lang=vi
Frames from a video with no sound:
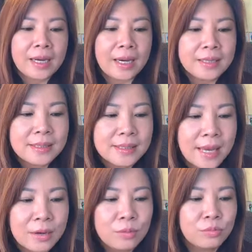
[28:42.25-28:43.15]
cái thứ
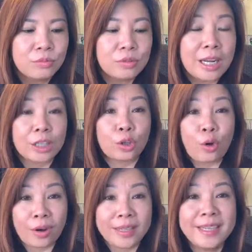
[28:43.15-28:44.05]
sáu là
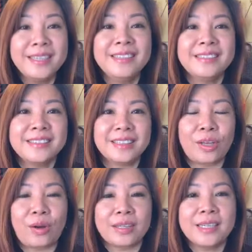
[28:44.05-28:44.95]
tọa thí
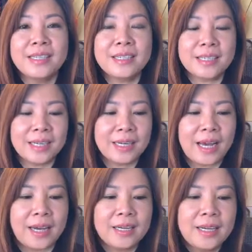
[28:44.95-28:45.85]
tọa thí có nghĩa
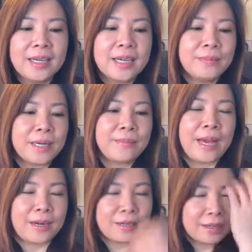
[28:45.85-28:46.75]
là khi mà các
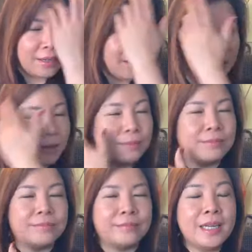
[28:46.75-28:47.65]
bạn à,
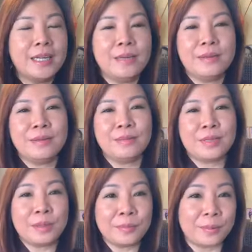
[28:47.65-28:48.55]
đi
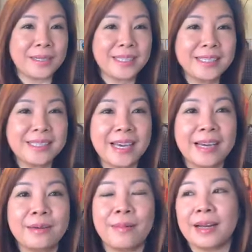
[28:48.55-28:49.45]
trên một cái chuyến
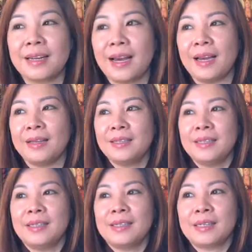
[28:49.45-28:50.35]
xe hoặc là
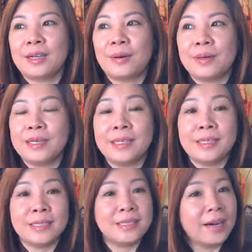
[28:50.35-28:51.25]

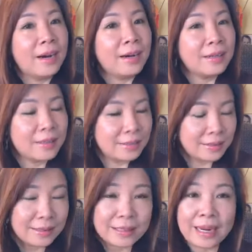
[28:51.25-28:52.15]
ngồi chờ
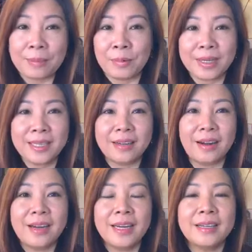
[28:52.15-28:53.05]
làm một cái gì
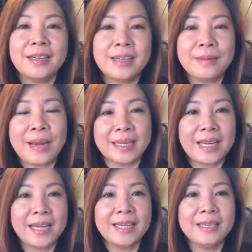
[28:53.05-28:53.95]
đó ha các bạn
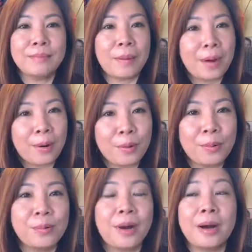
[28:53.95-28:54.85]
thấy bà
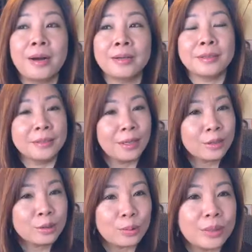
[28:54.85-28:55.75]
bầu à, người
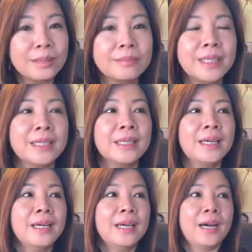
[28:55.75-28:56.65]
lớn tuổi hơn mình
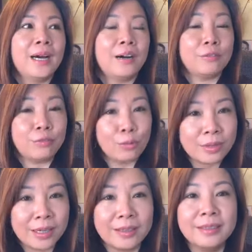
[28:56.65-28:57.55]
à, phụ
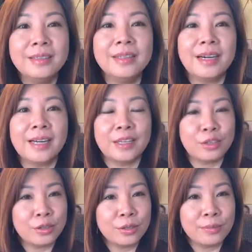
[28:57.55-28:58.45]
nữ hay là
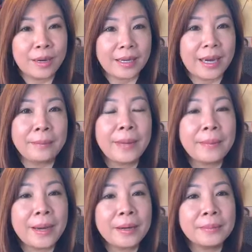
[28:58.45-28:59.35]
những người mà kém may
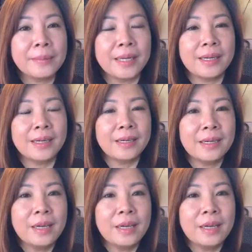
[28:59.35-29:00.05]
mắn hơn mình đó